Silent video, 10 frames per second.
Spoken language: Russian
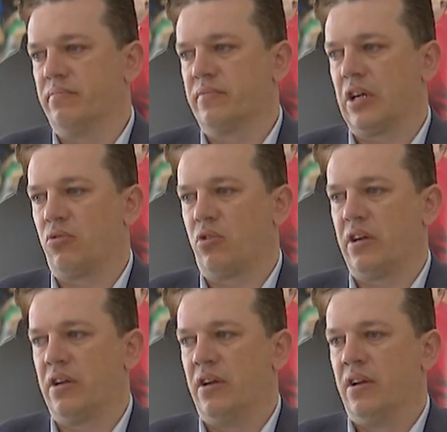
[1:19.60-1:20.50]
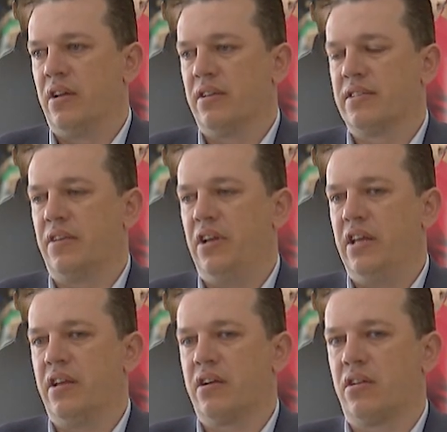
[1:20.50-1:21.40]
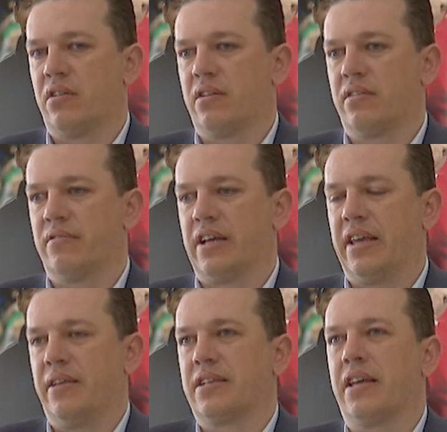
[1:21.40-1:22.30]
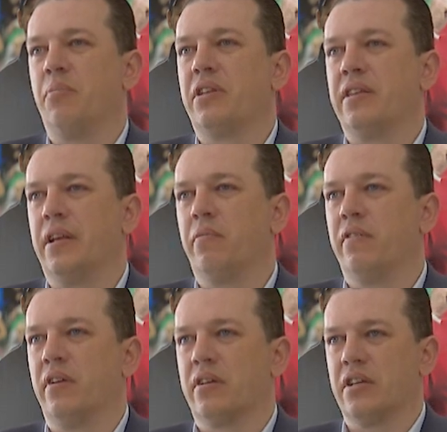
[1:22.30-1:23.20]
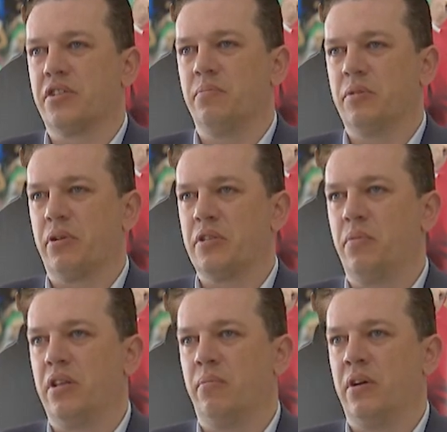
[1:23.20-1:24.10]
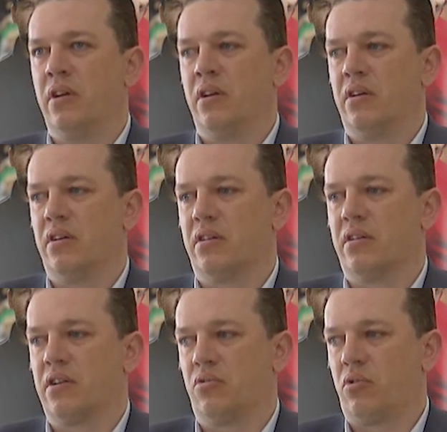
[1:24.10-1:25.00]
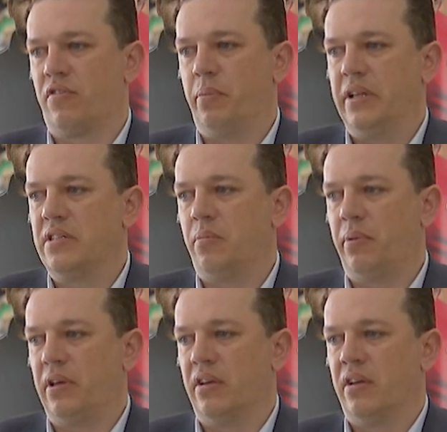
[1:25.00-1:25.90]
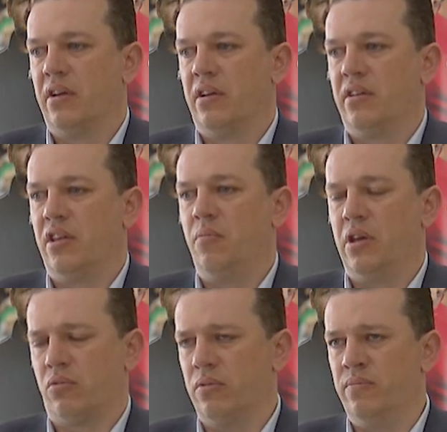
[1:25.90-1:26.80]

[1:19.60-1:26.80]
которые заявления с какими-то требованиями к нашим спортсменам, э, которые в принципе не имеют